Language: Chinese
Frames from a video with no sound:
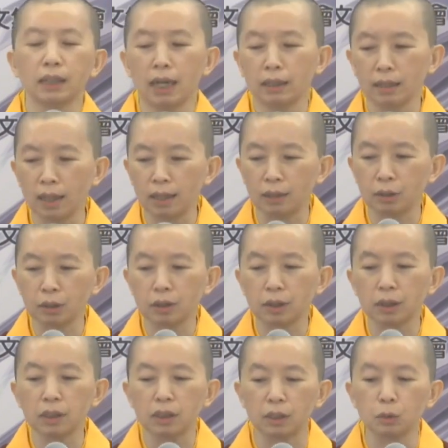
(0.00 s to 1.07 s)
这样那你就
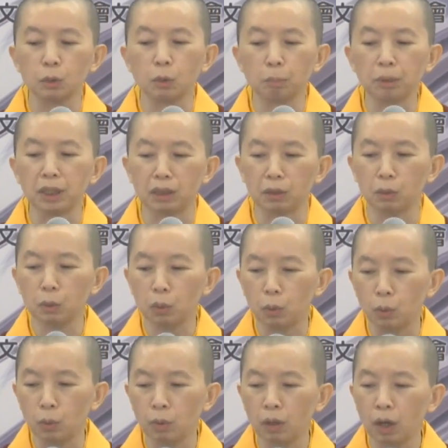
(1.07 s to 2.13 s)
自己做评
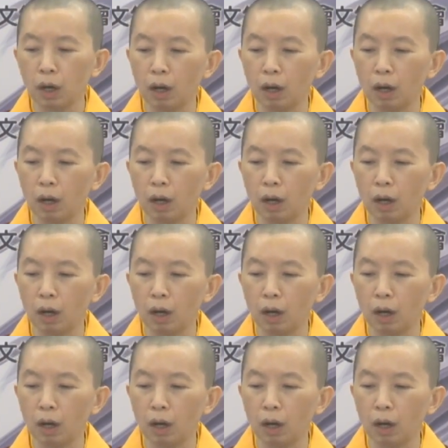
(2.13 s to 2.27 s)
估。